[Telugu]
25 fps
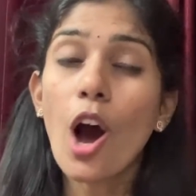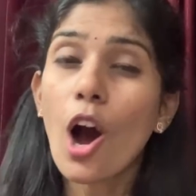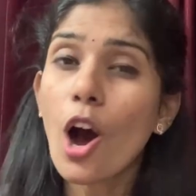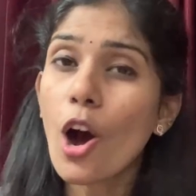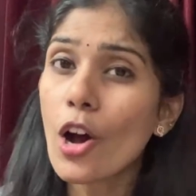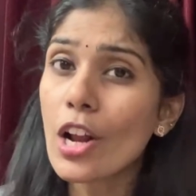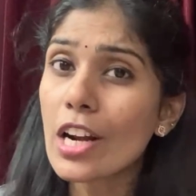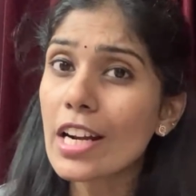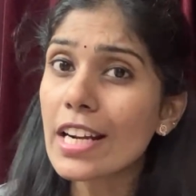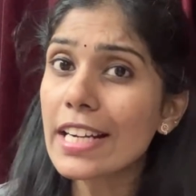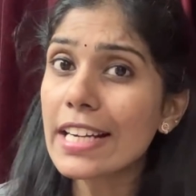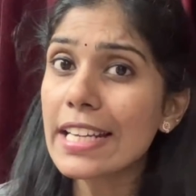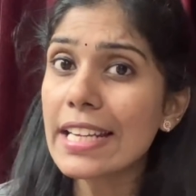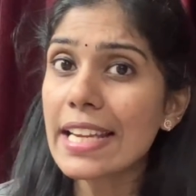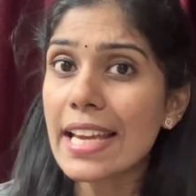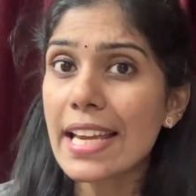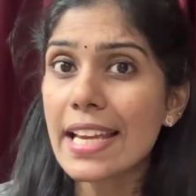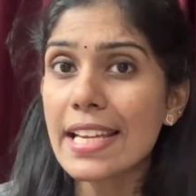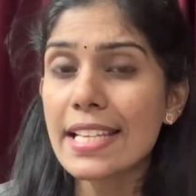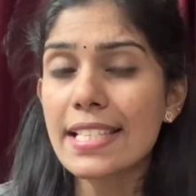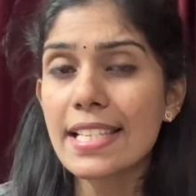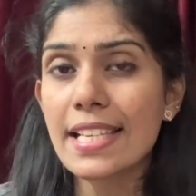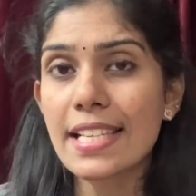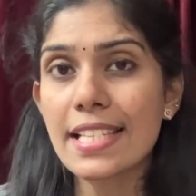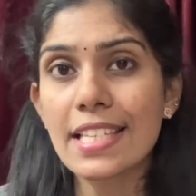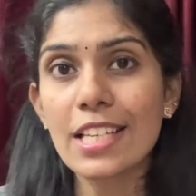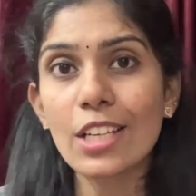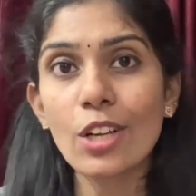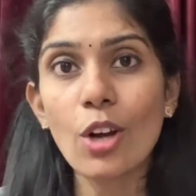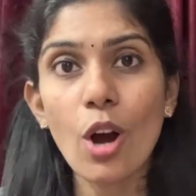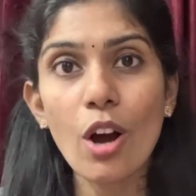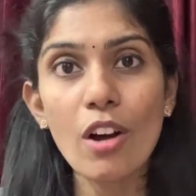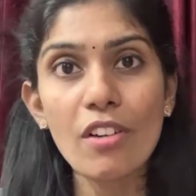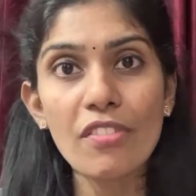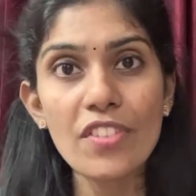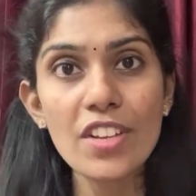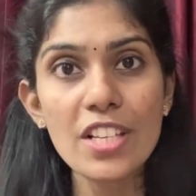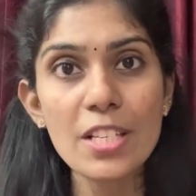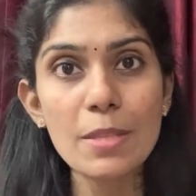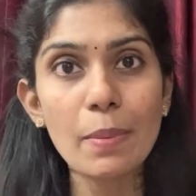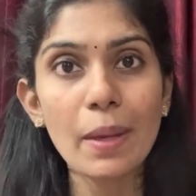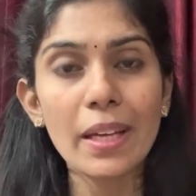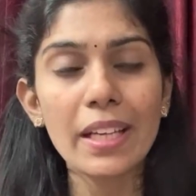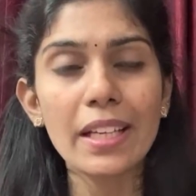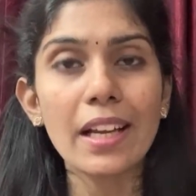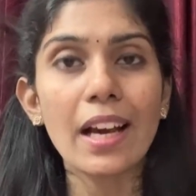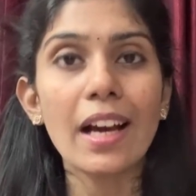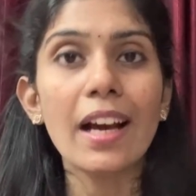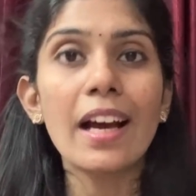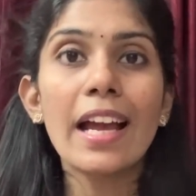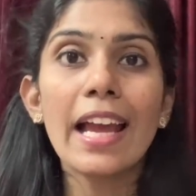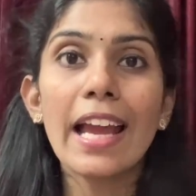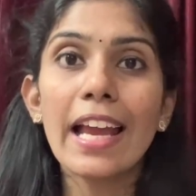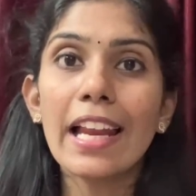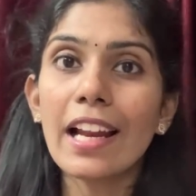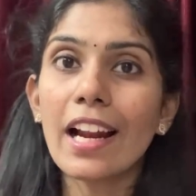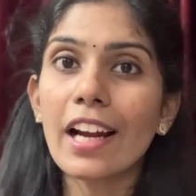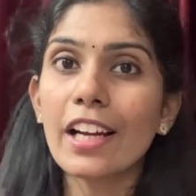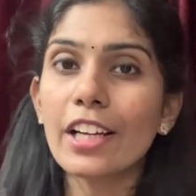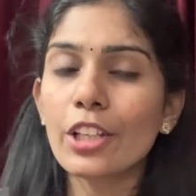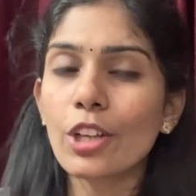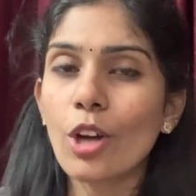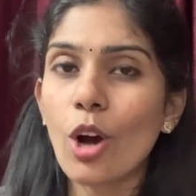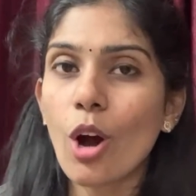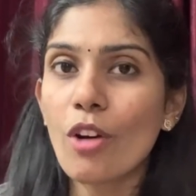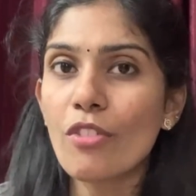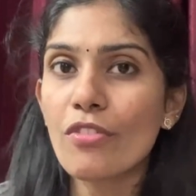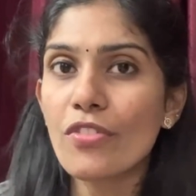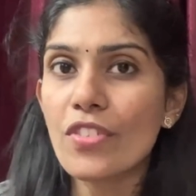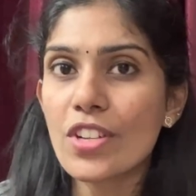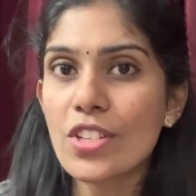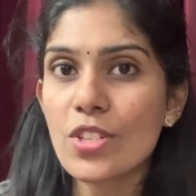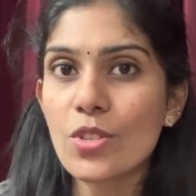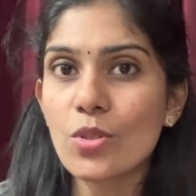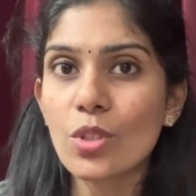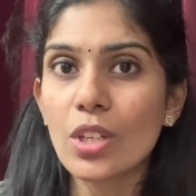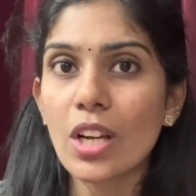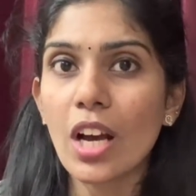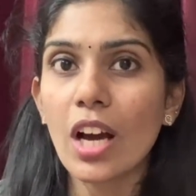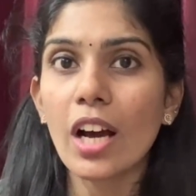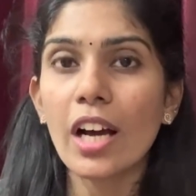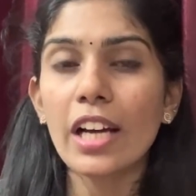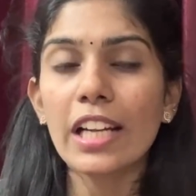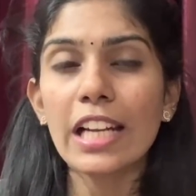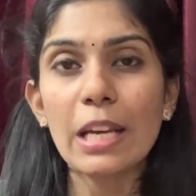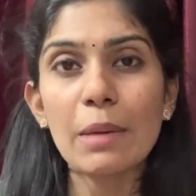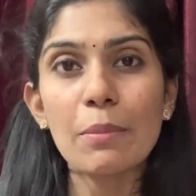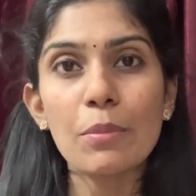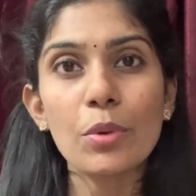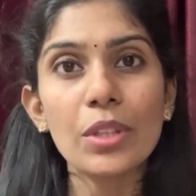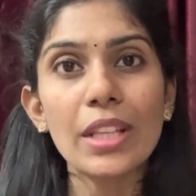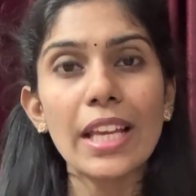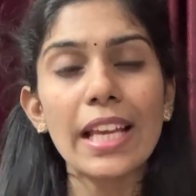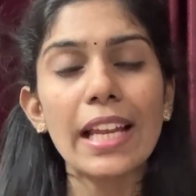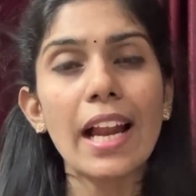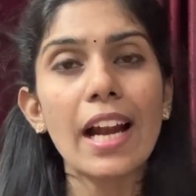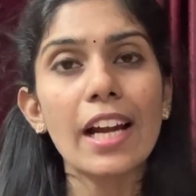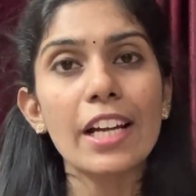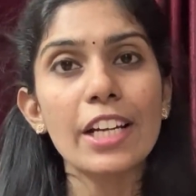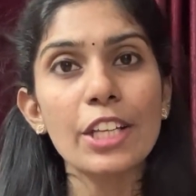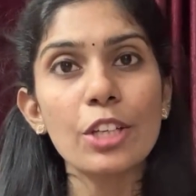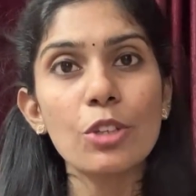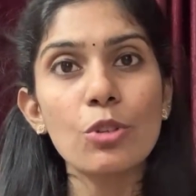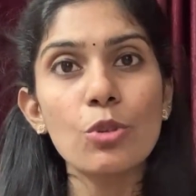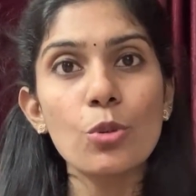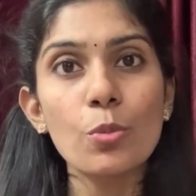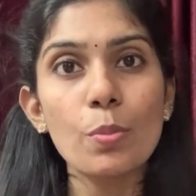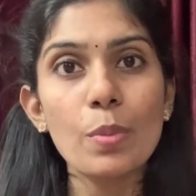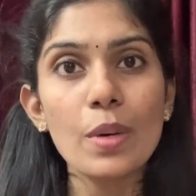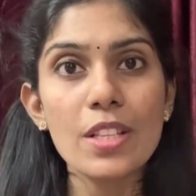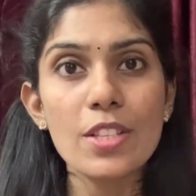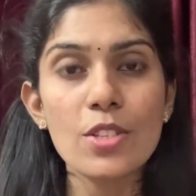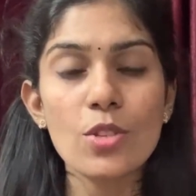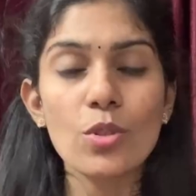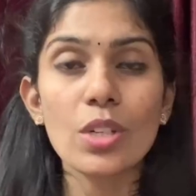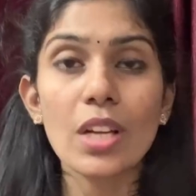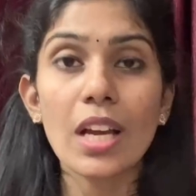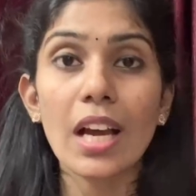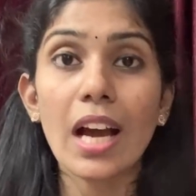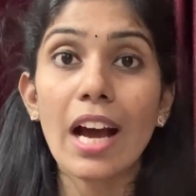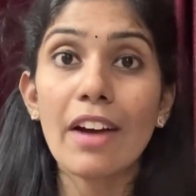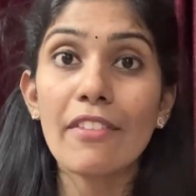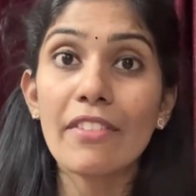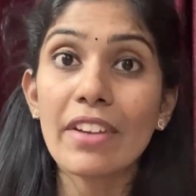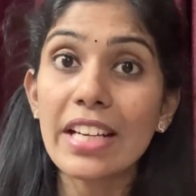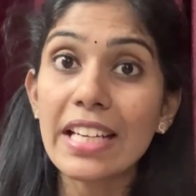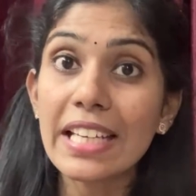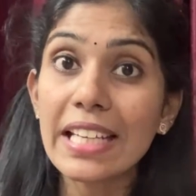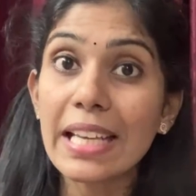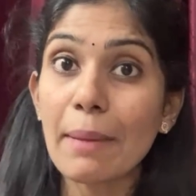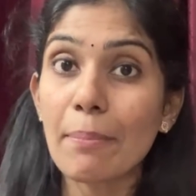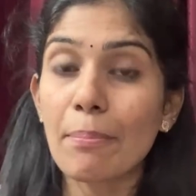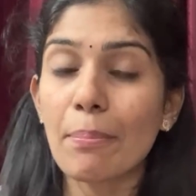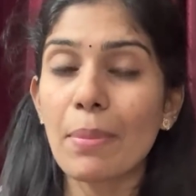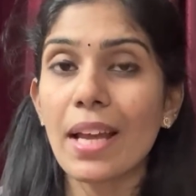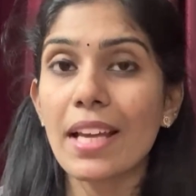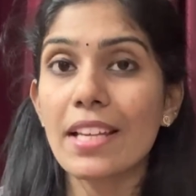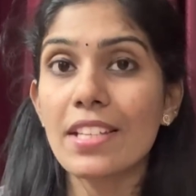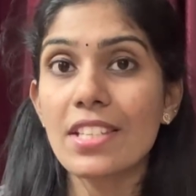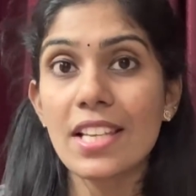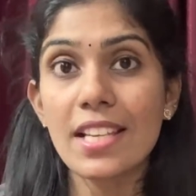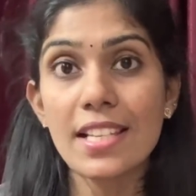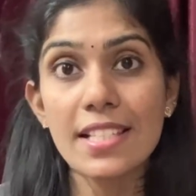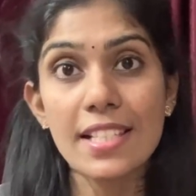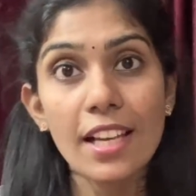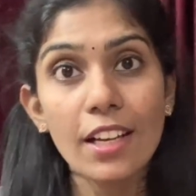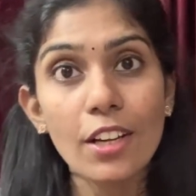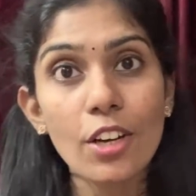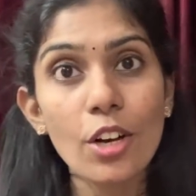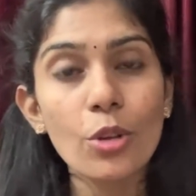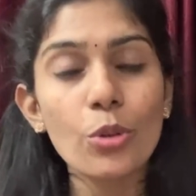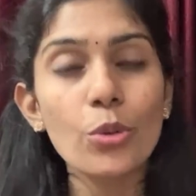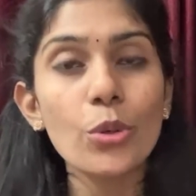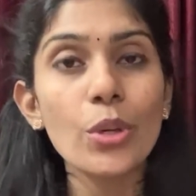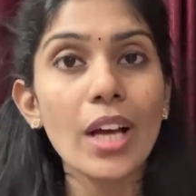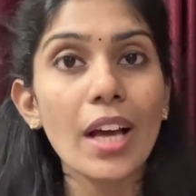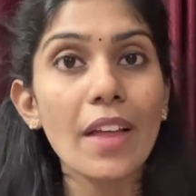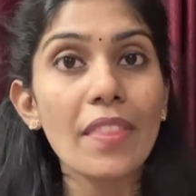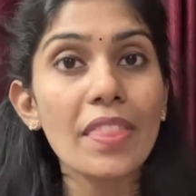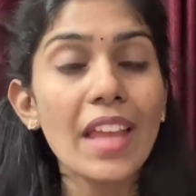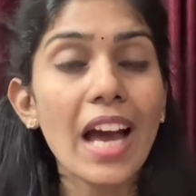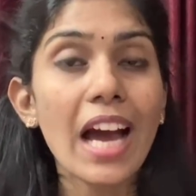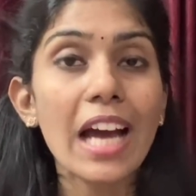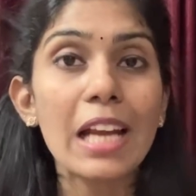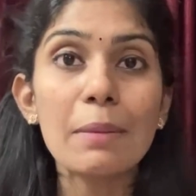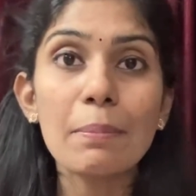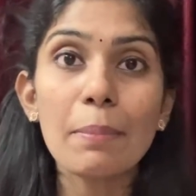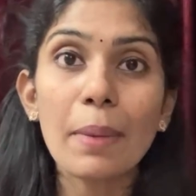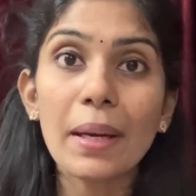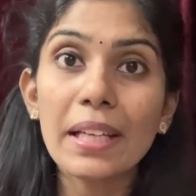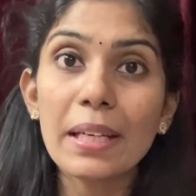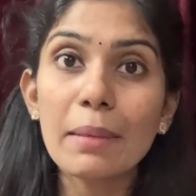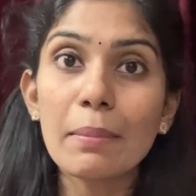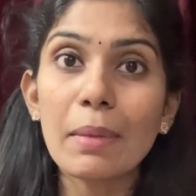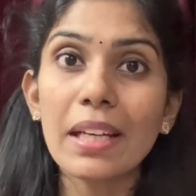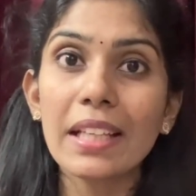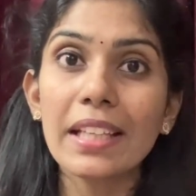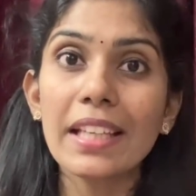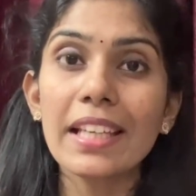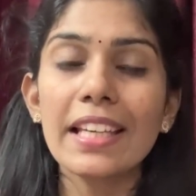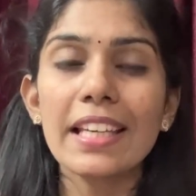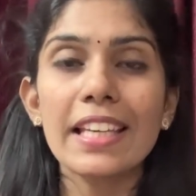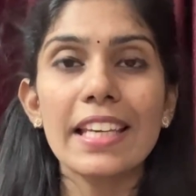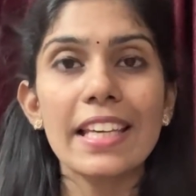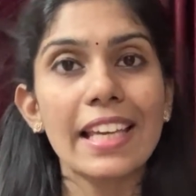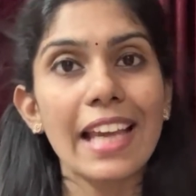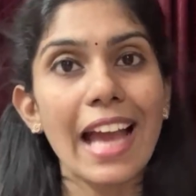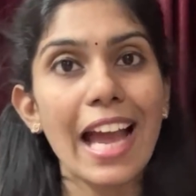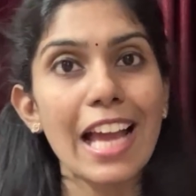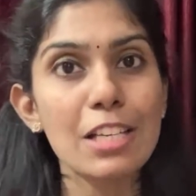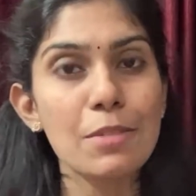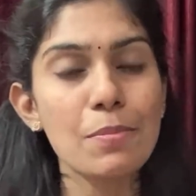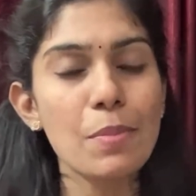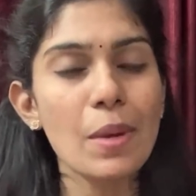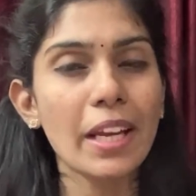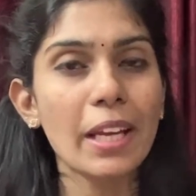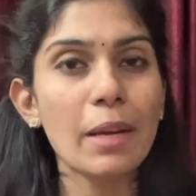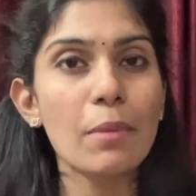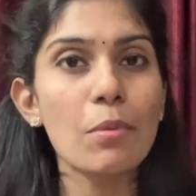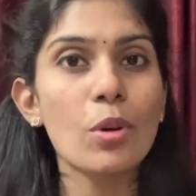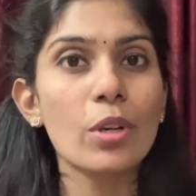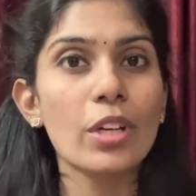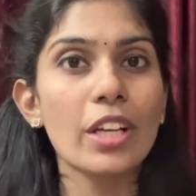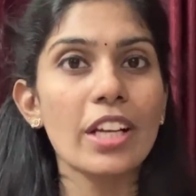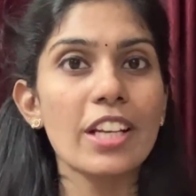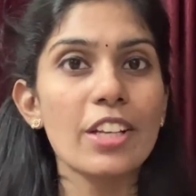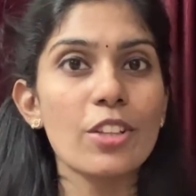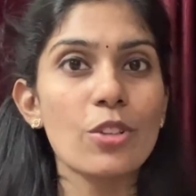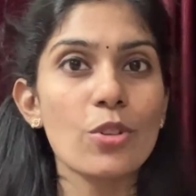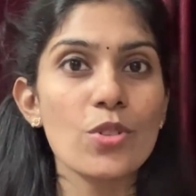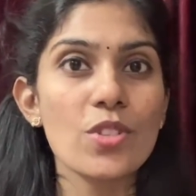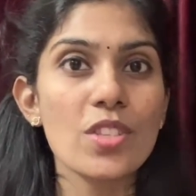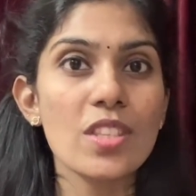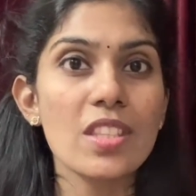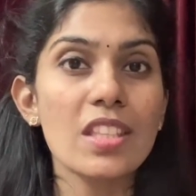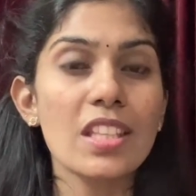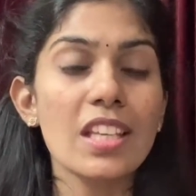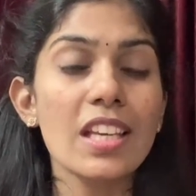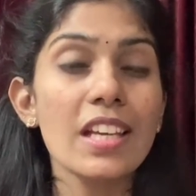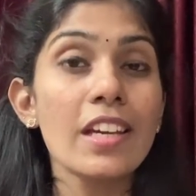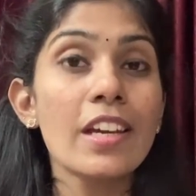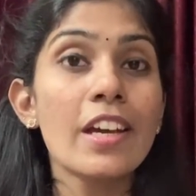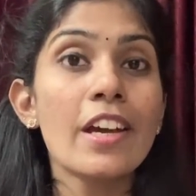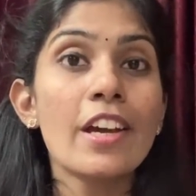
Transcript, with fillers: ఆల్రెడీ ఎగ్జిస్టింగ్ ఆఫర్స్ పైన ఎలాంటి ఆఫర్స్ ఉన్నా లేకపోతే ఎలాంటి కూపన్స్ ఉన్నా అవన్నీ అప్లై చేశాక కూడా దానిపైన మనకి ఈ క్యాష్ బ్యాక్ అమౌంట్ అనేది వస్తుంది